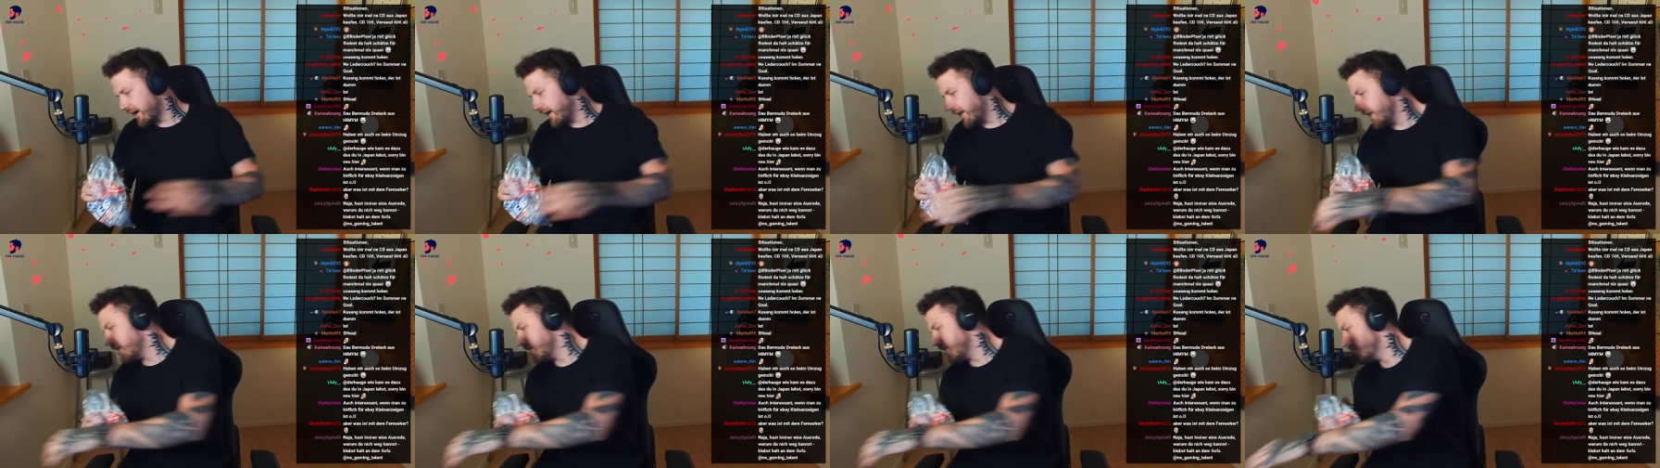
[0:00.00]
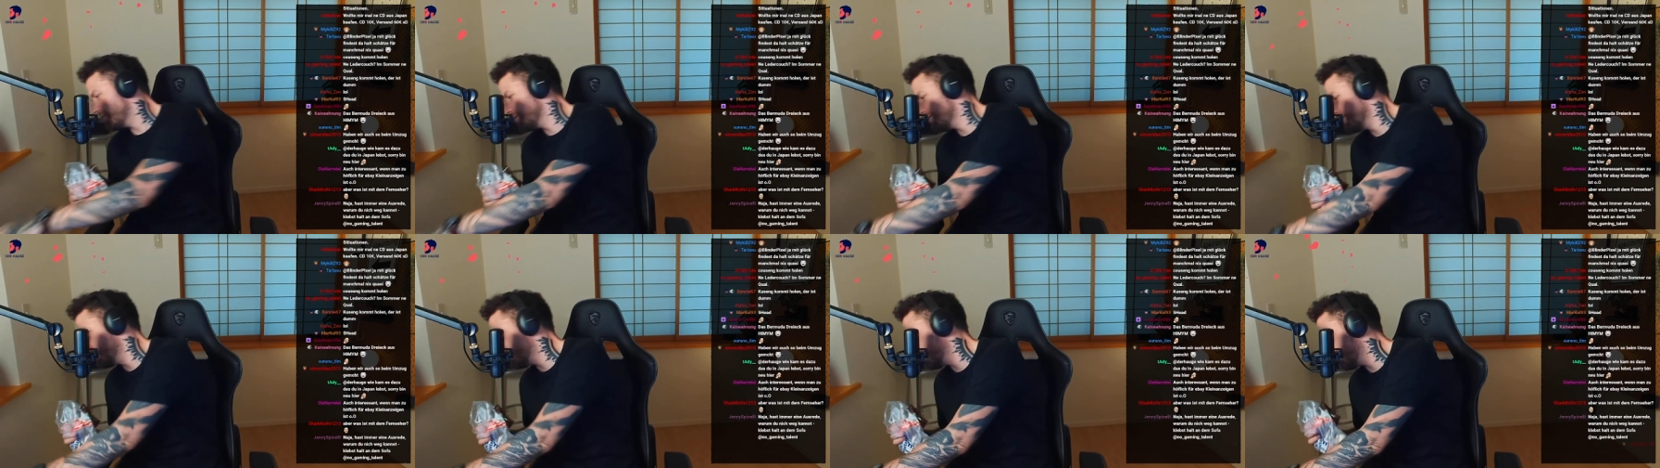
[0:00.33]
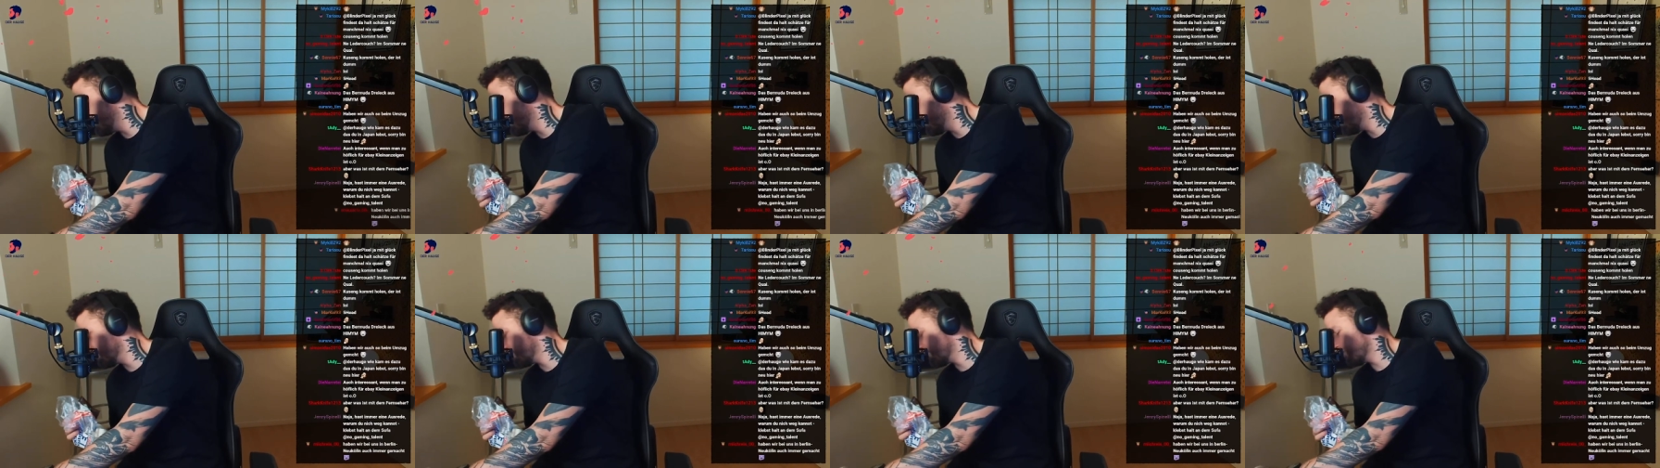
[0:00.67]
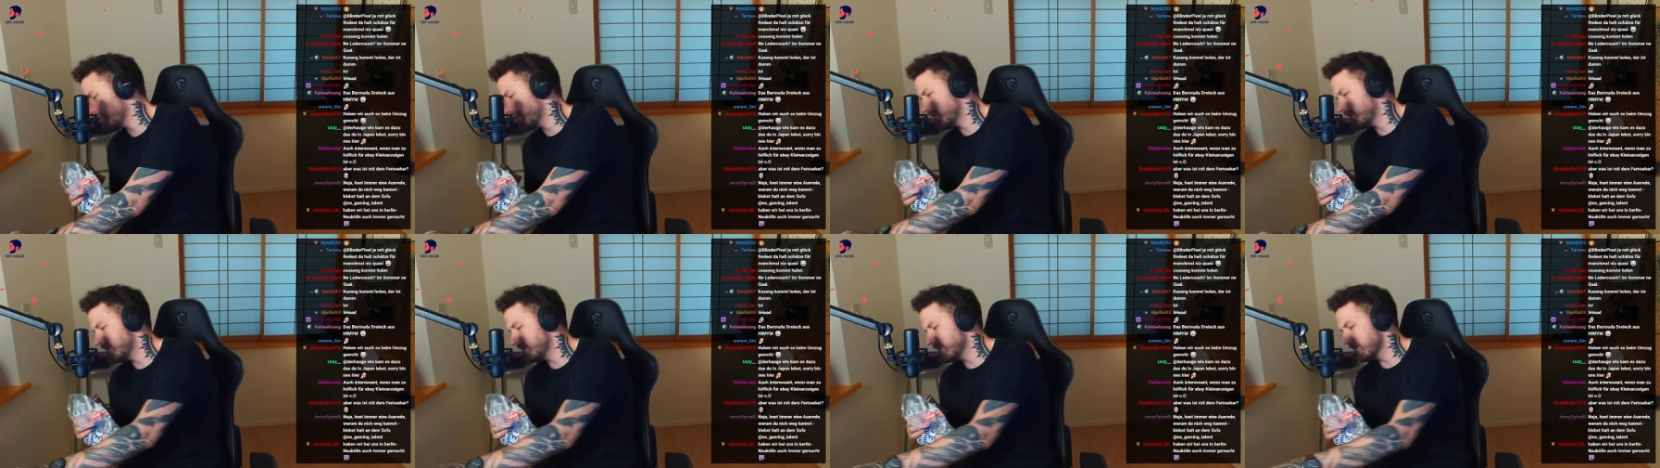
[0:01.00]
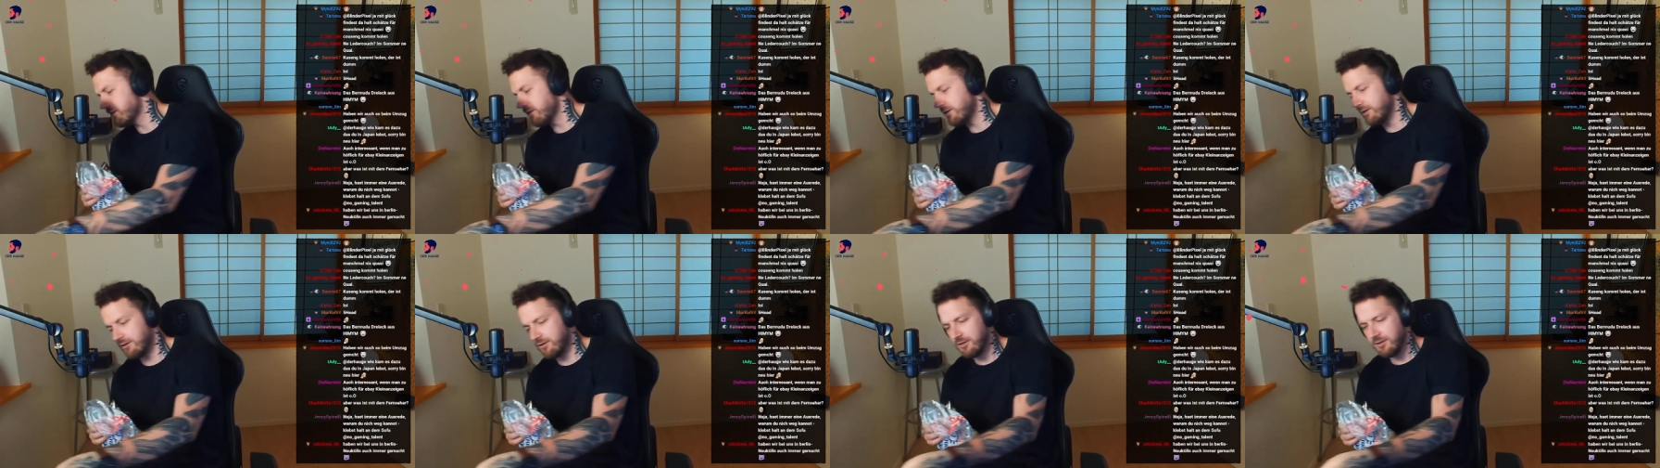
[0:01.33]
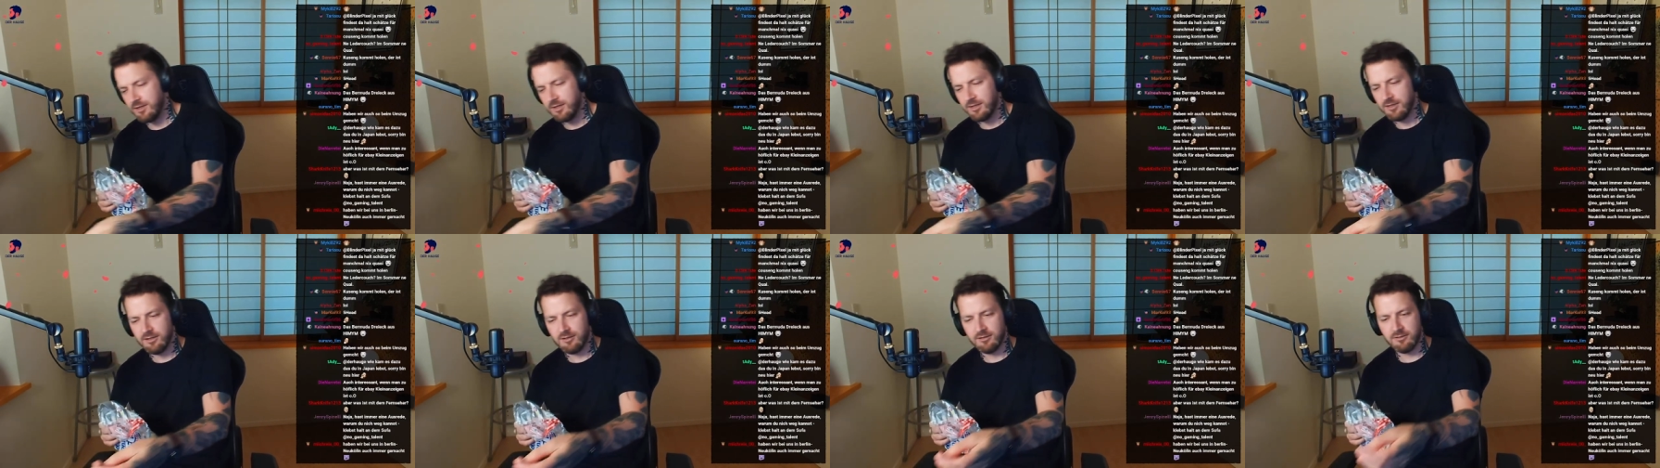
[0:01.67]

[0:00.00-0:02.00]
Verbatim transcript: alten irgendwie hier